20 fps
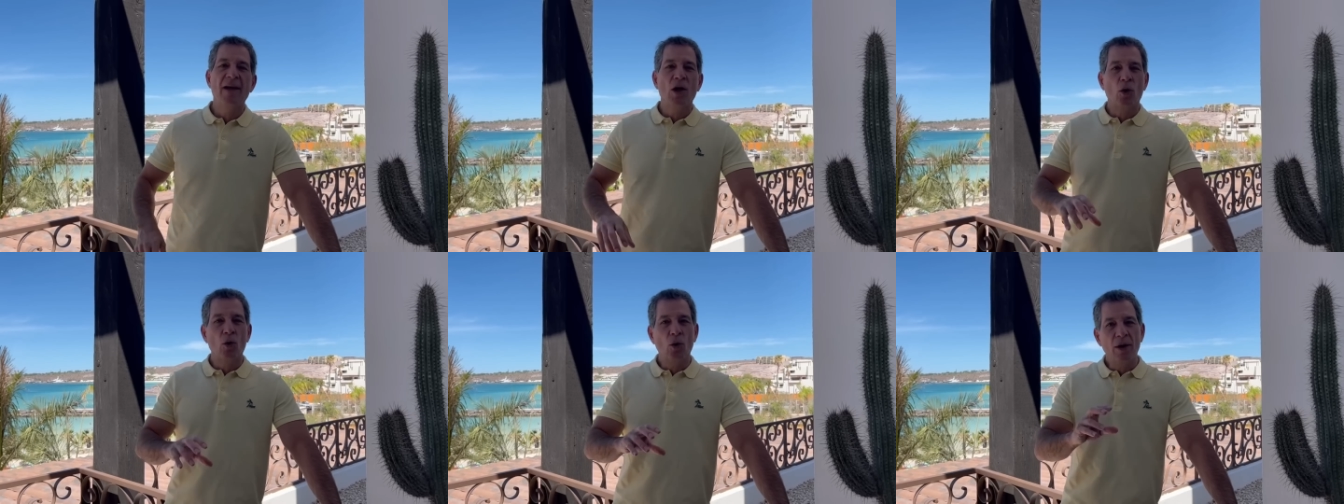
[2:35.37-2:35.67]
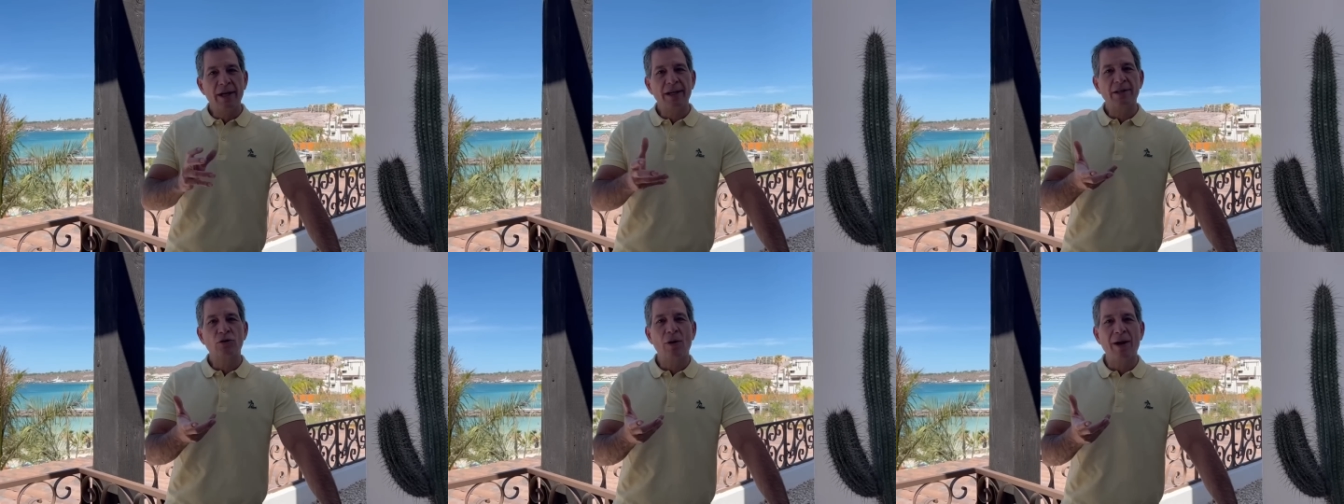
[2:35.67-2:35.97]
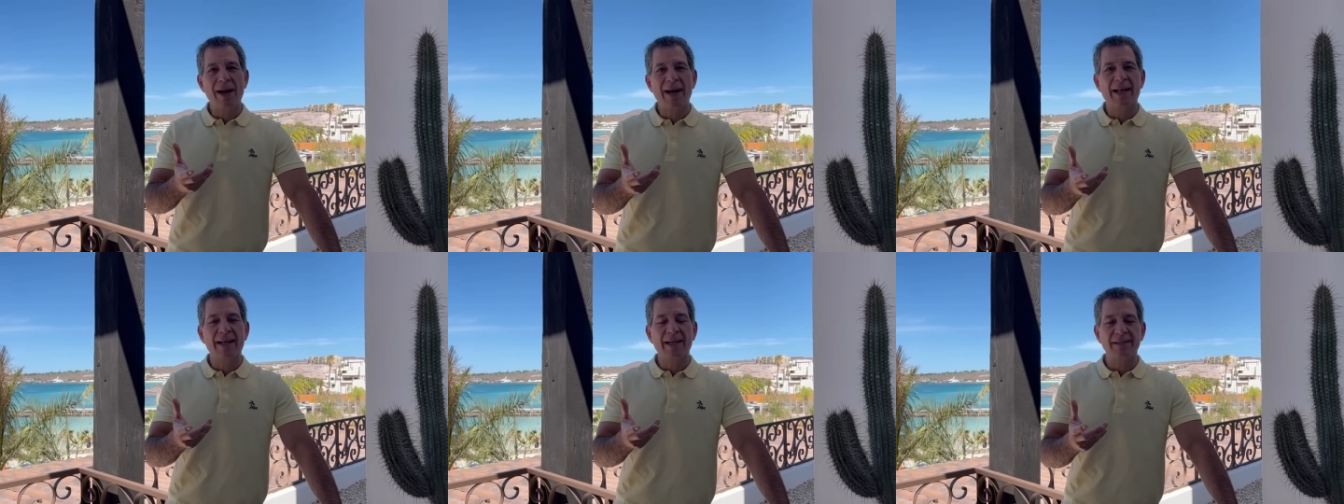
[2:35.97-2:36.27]
Con eso le
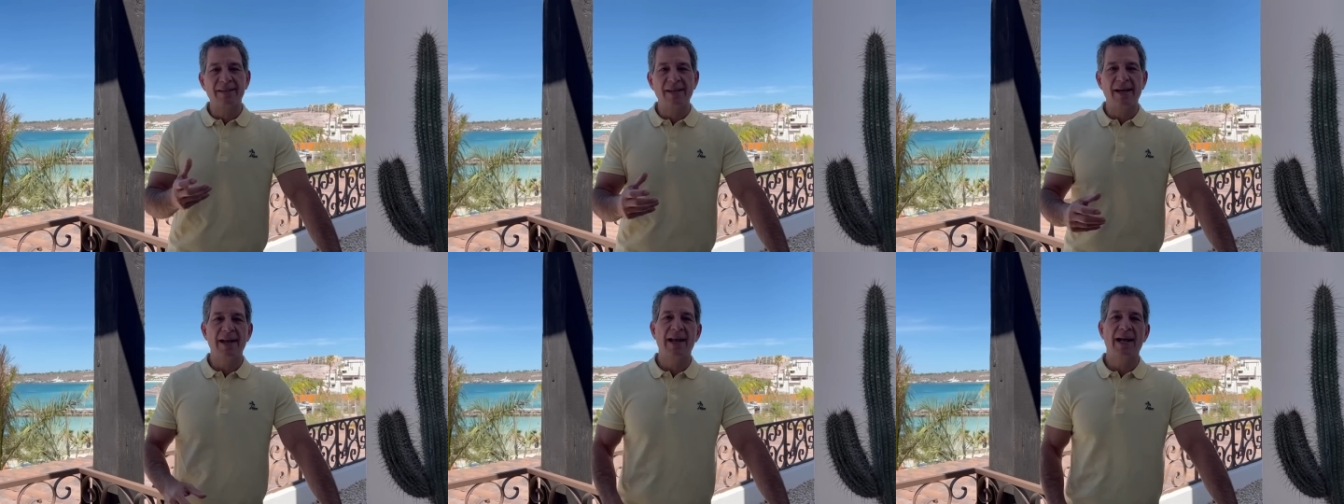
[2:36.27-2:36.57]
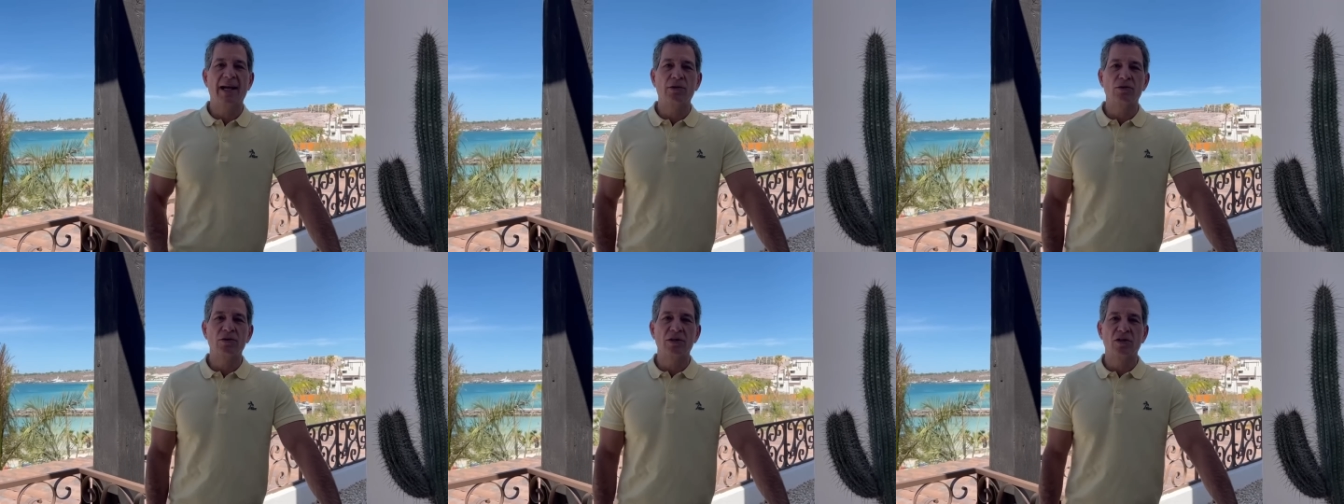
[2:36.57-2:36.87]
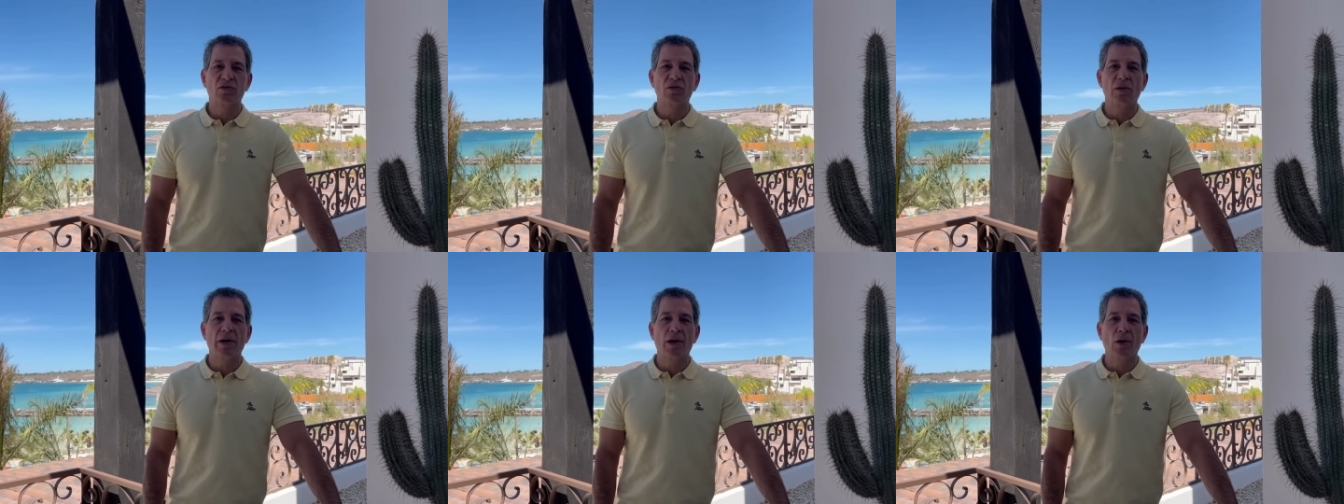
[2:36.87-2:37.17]
alcanzaría Cruz
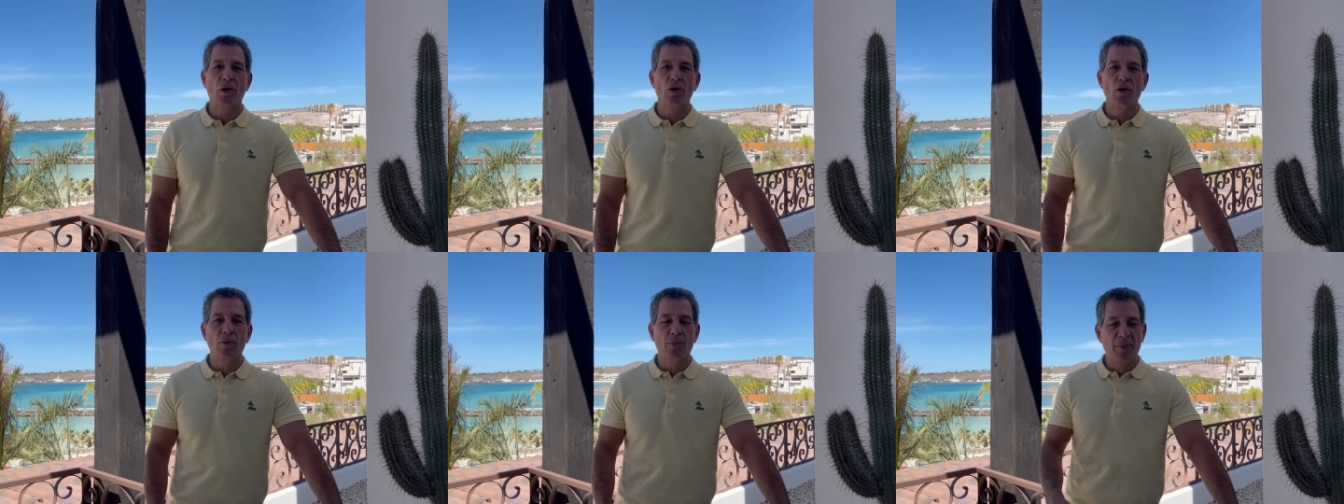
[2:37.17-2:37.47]
Azul, creo yo,